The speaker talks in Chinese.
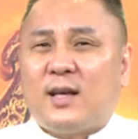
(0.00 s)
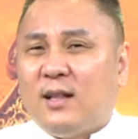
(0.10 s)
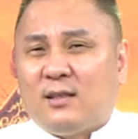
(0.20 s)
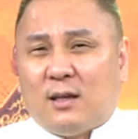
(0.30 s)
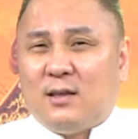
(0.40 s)
你
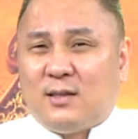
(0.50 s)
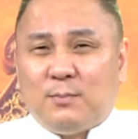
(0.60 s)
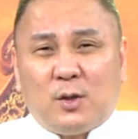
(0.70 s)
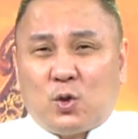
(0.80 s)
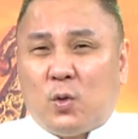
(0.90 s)
看等了
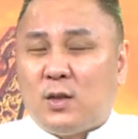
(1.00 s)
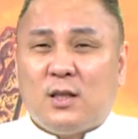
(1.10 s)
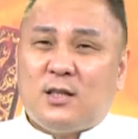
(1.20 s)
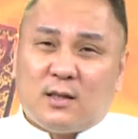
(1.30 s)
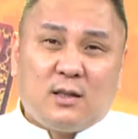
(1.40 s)
这么多，
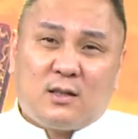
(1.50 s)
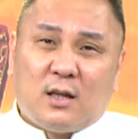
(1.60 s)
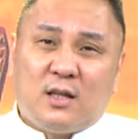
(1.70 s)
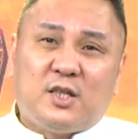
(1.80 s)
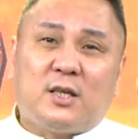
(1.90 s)
你等
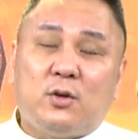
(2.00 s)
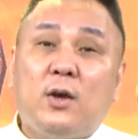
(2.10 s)
等了几个